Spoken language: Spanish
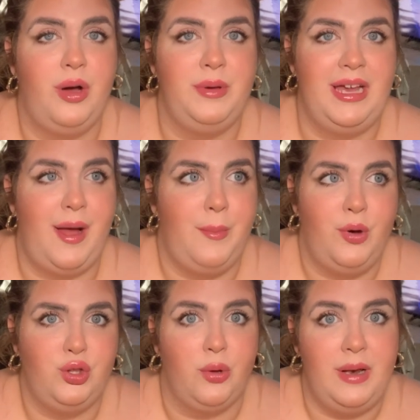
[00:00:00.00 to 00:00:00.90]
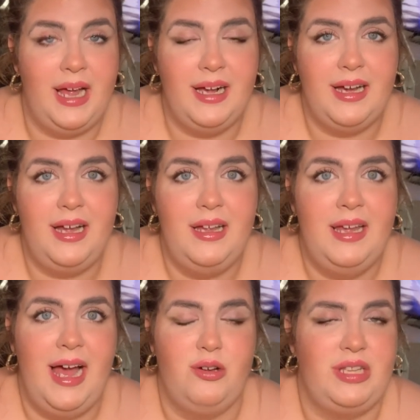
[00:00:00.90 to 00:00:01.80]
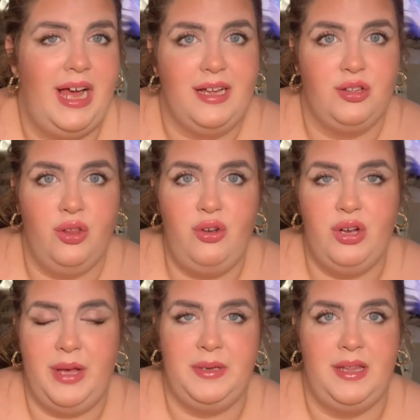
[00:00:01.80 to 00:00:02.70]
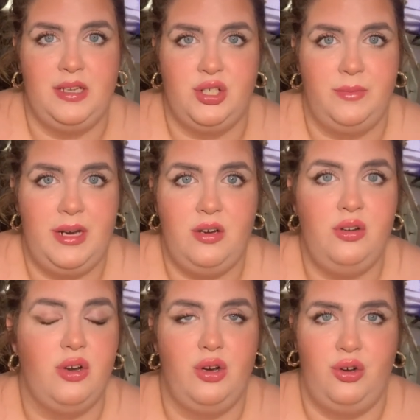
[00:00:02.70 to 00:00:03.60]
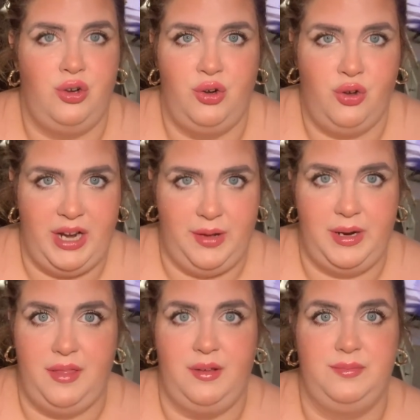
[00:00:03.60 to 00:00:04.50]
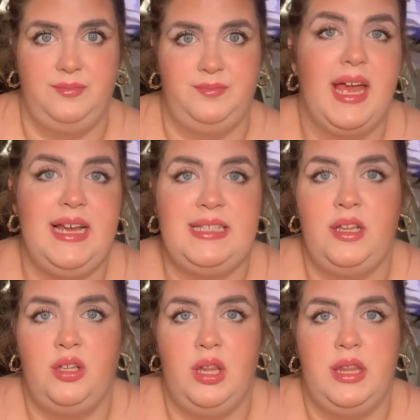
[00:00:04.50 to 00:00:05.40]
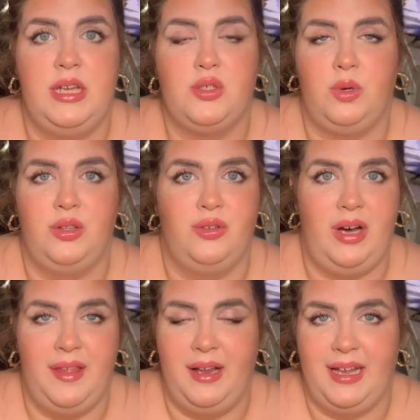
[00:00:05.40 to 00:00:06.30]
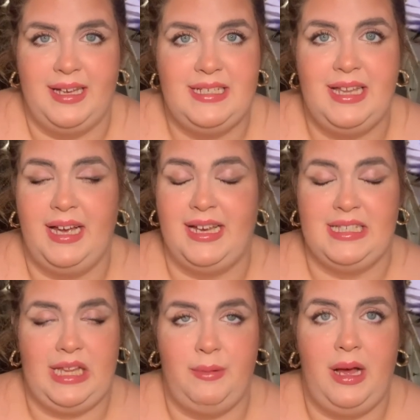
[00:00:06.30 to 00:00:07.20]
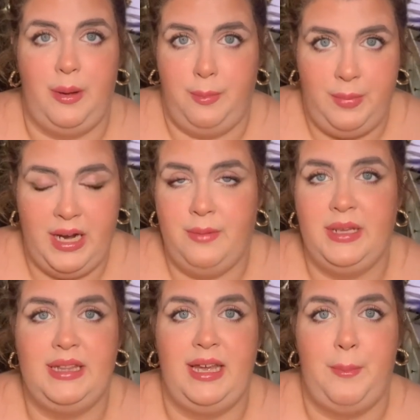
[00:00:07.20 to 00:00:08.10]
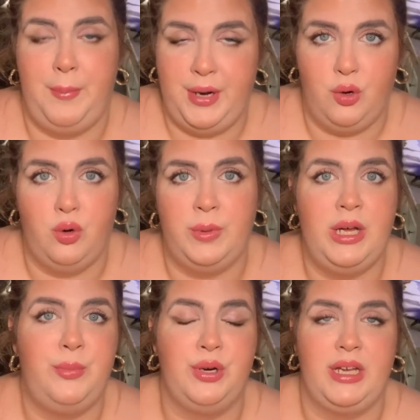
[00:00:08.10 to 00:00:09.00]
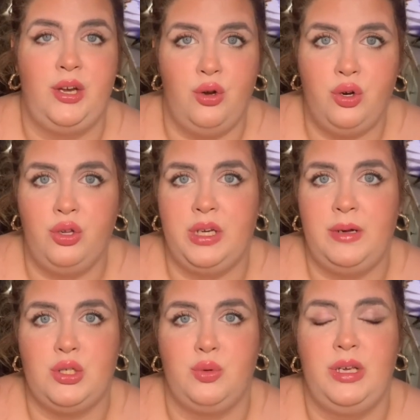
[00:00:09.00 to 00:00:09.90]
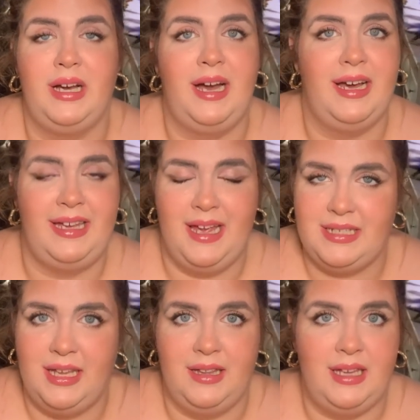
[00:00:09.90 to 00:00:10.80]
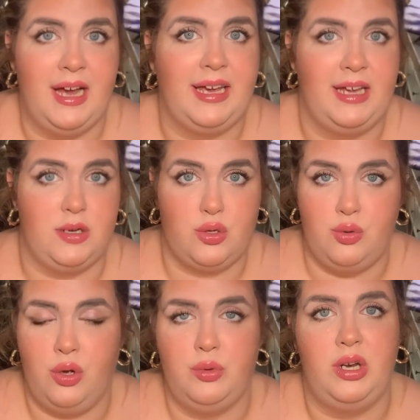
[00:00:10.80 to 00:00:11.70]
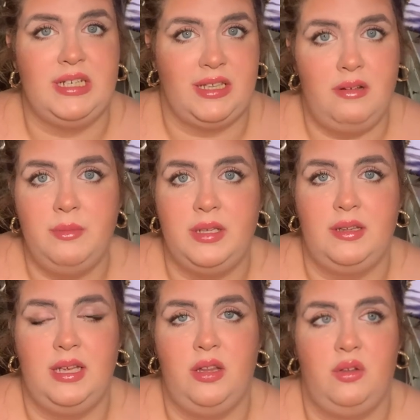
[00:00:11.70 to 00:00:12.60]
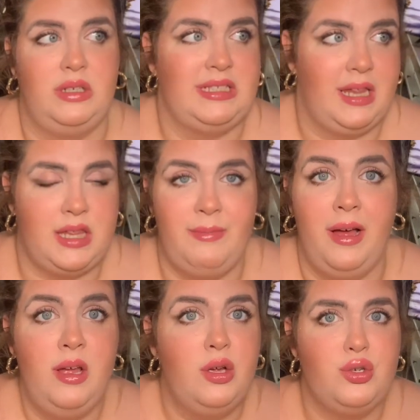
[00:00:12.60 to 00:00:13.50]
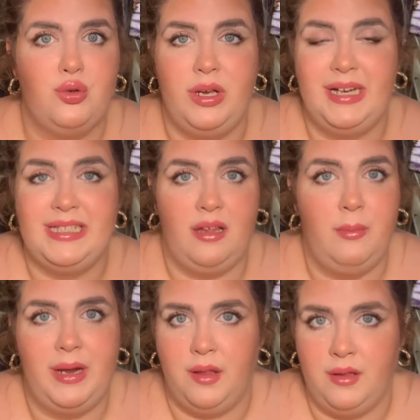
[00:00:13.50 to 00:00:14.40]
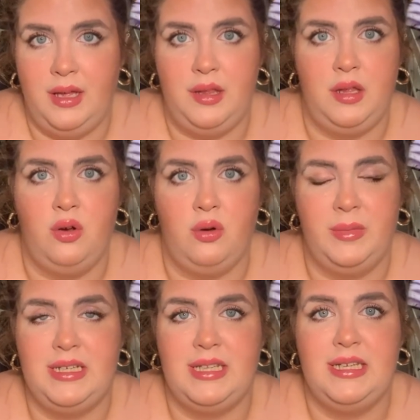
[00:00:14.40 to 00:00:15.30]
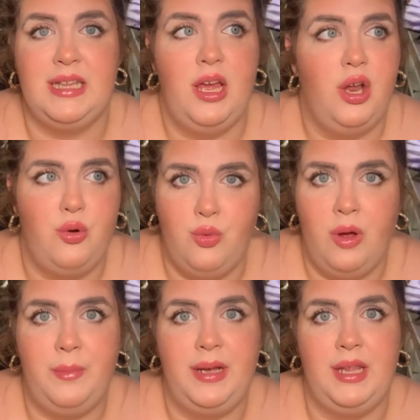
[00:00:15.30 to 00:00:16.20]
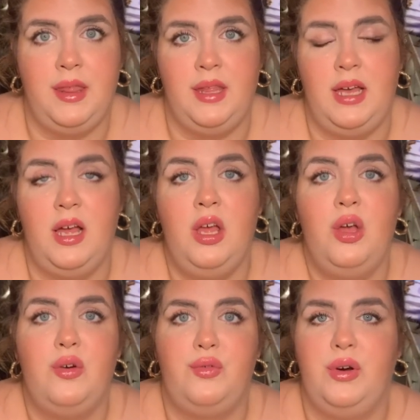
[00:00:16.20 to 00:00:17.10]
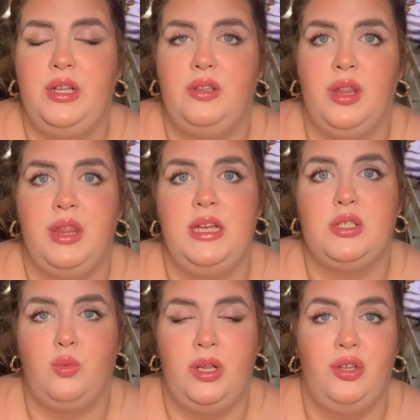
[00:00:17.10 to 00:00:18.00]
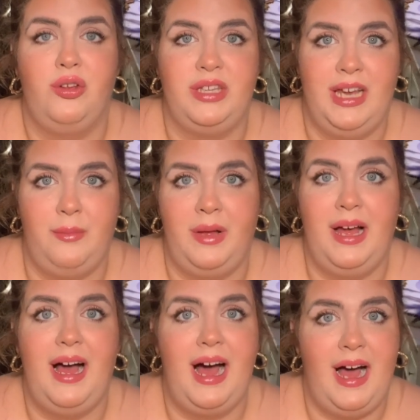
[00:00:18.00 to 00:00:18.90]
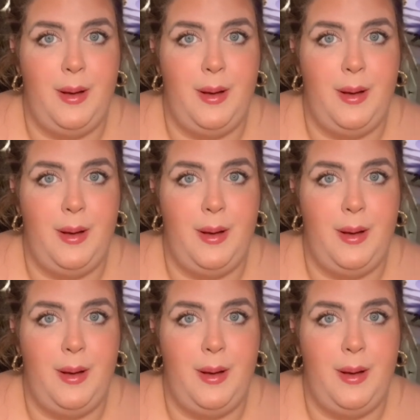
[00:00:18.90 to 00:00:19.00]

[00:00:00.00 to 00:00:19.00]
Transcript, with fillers: había moto blanca, o sea, todo lo que había dicho Marlon no era verdad. Es entonces cuando Adalgisa, que estaba plenamente preocupada porque no encontraba a su hija y ya sentía que su novio le estaba mintiendo, es que encima su hija estaba embarazada de cinco meses, no aparecía, fue entonces cuando llama a